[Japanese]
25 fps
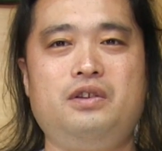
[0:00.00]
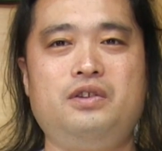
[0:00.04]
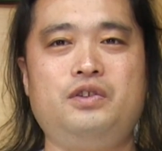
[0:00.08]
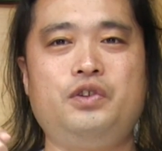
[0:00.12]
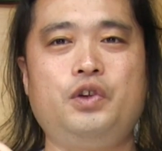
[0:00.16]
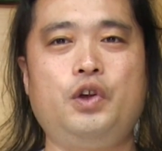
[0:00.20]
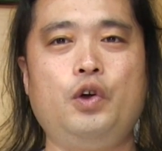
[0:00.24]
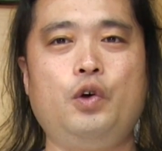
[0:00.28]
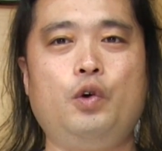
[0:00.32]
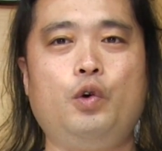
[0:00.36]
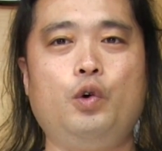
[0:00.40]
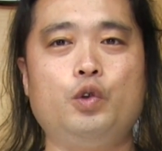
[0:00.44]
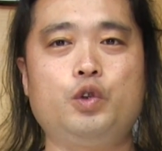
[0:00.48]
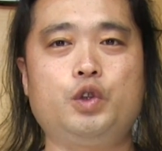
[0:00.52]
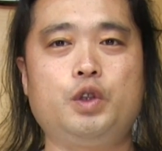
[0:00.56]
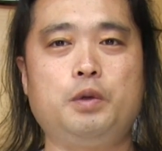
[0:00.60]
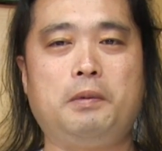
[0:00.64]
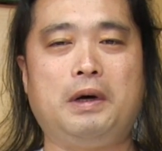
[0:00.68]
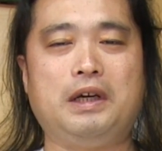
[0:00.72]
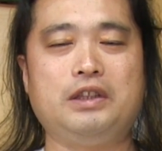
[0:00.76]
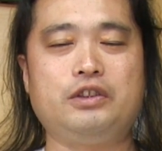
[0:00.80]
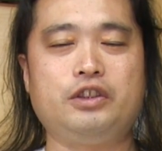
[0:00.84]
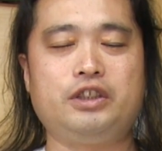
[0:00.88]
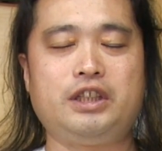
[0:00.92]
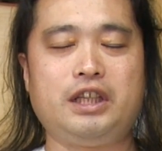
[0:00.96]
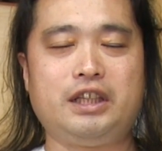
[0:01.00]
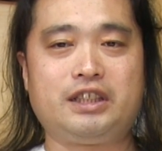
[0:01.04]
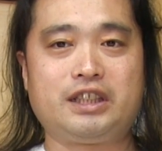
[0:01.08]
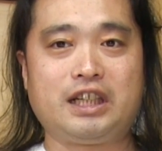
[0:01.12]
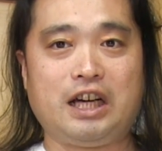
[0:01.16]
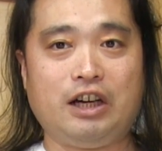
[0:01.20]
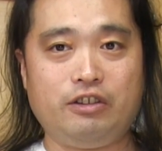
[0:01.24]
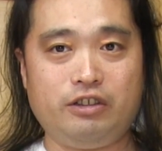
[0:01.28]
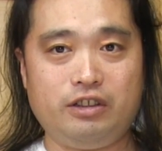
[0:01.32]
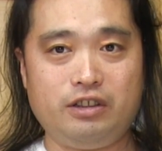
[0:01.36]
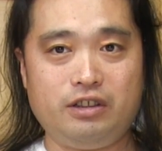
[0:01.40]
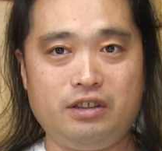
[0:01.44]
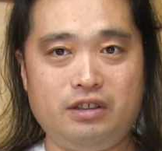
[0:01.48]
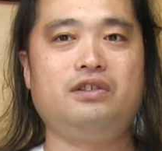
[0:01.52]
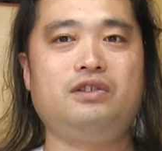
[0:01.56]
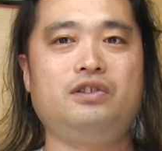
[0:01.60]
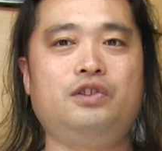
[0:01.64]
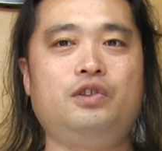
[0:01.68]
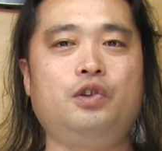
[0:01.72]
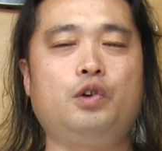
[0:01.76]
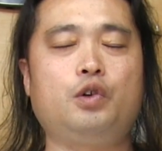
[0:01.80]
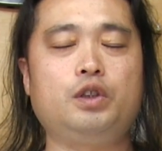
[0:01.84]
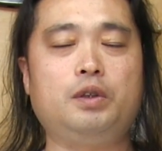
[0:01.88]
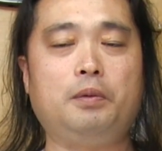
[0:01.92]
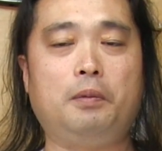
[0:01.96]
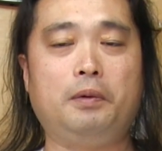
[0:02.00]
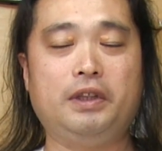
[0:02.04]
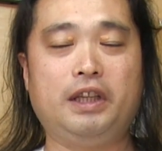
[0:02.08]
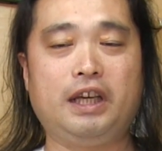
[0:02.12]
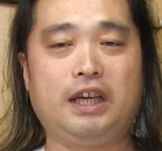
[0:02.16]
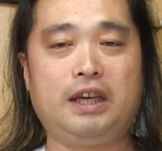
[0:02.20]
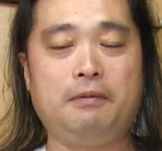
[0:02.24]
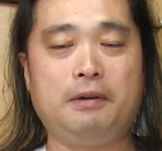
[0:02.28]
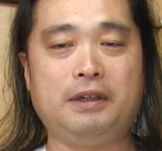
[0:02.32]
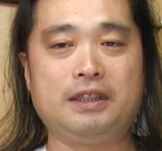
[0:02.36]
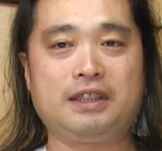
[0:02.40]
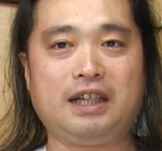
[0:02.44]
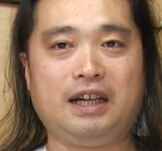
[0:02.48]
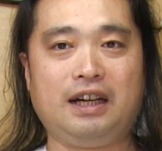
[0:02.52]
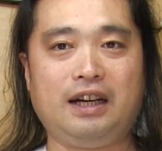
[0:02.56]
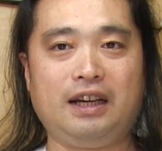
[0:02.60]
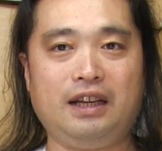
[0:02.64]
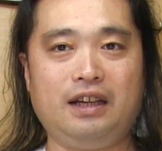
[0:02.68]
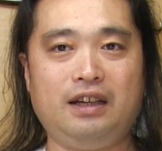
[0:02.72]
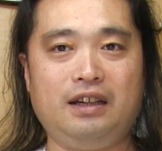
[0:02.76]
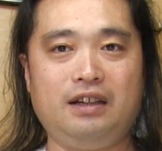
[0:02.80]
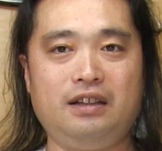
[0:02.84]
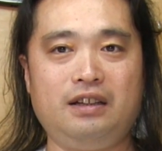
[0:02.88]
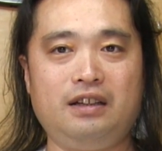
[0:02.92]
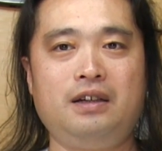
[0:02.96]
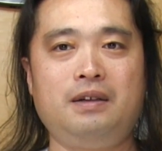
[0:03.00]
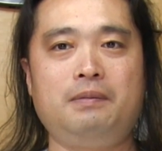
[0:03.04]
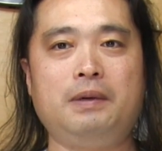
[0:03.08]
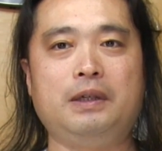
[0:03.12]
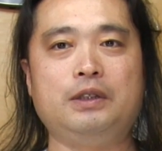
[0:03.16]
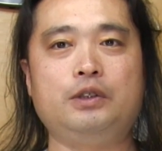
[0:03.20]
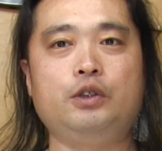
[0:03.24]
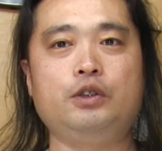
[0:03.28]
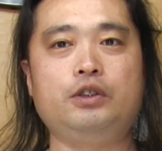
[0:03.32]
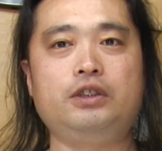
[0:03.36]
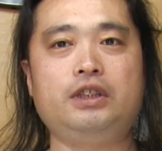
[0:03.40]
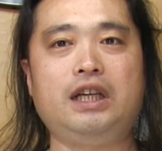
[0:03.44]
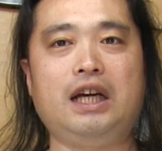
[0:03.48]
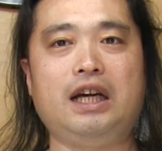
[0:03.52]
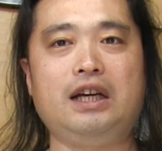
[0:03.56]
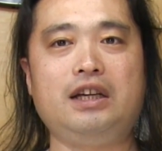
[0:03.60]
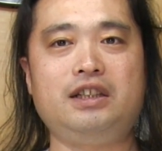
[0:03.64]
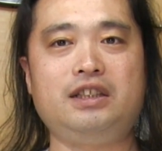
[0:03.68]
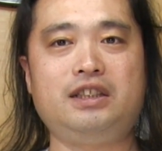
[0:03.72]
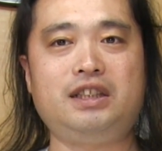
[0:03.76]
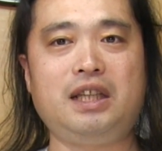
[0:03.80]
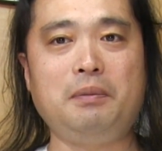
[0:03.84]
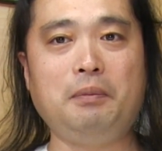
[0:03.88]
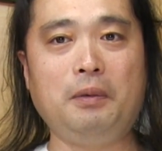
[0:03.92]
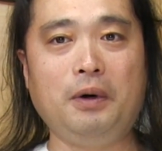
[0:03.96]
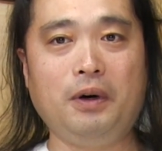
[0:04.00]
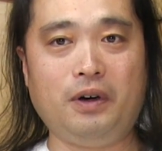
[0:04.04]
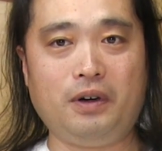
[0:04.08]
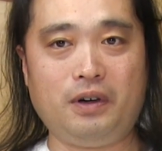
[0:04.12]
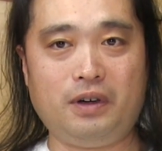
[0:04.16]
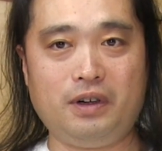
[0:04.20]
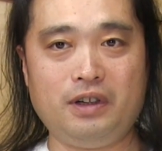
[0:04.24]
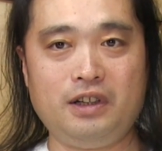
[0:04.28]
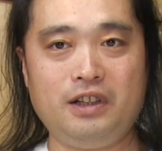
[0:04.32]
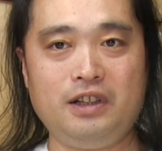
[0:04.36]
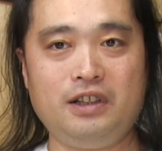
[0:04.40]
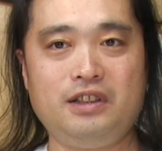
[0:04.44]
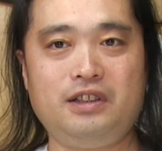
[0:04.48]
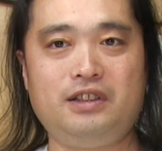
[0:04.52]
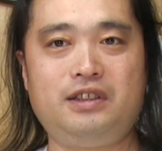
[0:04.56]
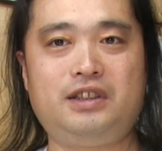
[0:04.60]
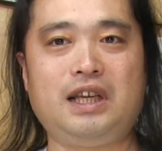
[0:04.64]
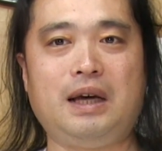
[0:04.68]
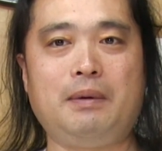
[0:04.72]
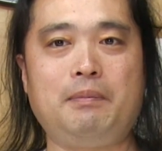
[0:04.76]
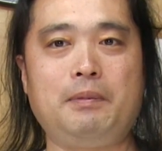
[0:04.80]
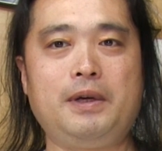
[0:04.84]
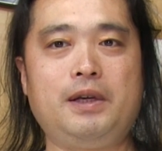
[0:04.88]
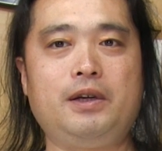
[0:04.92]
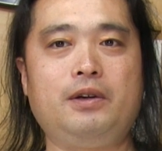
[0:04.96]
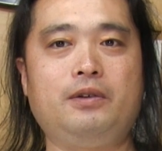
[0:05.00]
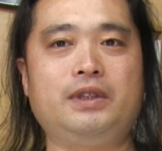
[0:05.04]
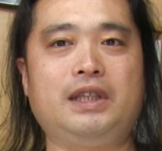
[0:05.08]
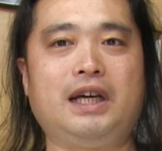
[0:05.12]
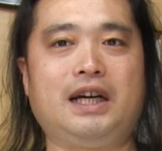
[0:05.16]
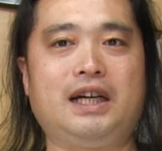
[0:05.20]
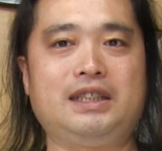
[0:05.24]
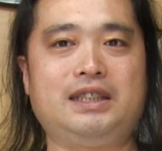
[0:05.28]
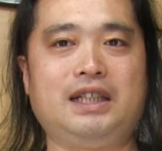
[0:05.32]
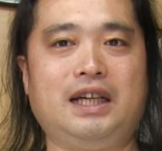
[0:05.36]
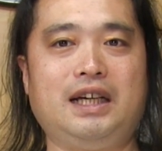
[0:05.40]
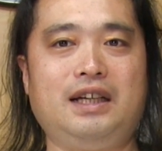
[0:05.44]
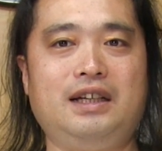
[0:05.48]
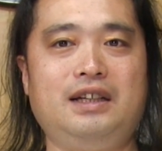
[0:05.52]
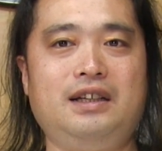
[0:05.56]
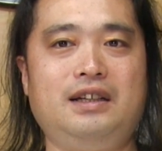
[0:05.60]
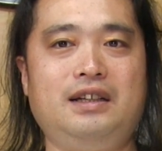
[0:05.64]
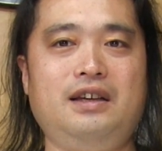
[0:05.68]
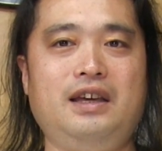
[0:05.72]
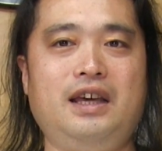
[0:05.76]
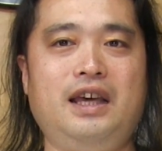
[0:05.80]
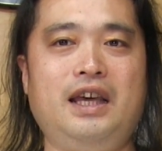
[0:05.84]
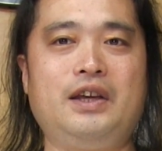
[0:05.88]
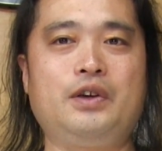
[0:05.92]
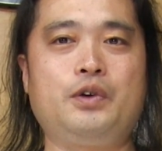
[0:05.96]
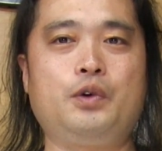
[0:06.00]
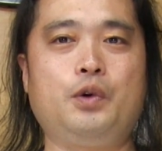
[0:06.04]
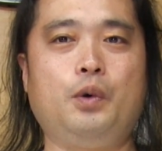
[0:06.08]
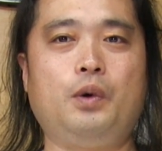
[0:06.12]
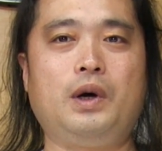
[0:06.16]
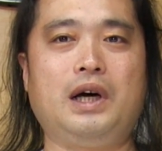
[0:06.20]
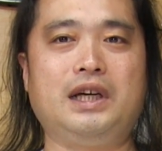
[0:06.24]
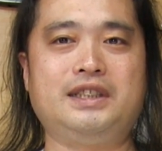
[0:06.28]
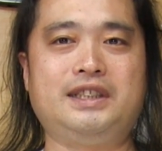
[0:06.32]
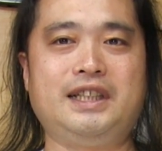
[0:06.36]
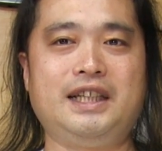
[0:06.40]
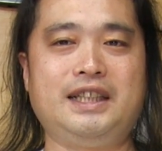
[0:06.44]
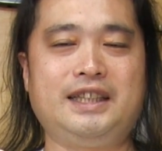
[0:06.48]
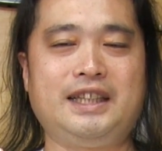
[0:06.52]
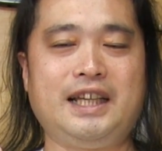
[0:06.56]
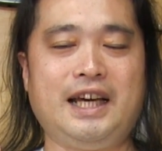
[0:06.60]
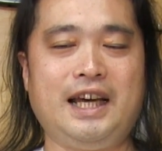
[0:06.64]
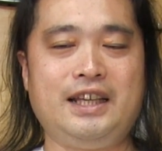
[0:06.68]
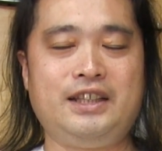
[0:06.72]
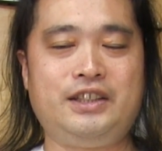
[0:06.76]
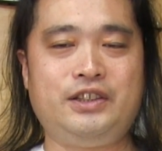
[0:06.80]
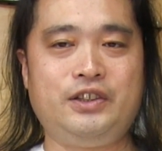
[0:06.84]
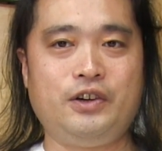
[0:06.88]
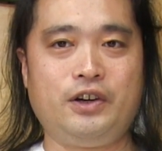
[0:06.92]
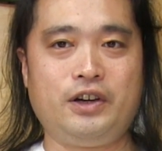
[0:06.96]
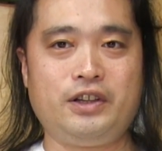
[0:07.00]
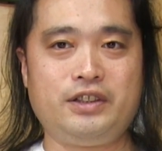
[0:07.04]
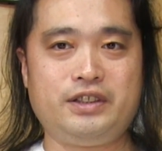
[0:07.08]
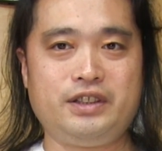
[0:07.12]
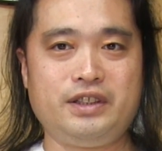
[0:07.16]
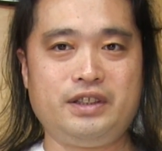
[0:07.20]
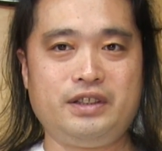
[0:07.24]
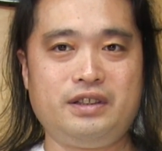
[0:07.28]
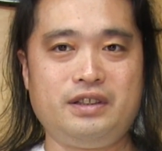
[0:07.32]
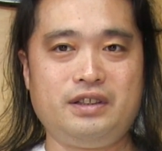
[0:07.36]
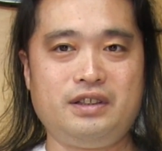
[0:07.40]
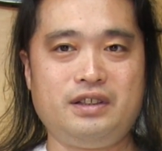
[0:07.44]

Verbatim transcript: それをオットマンとして使う。そういうこともできますからね。まあ、どちらにしても、座面の高さ、変更が絶対必要です。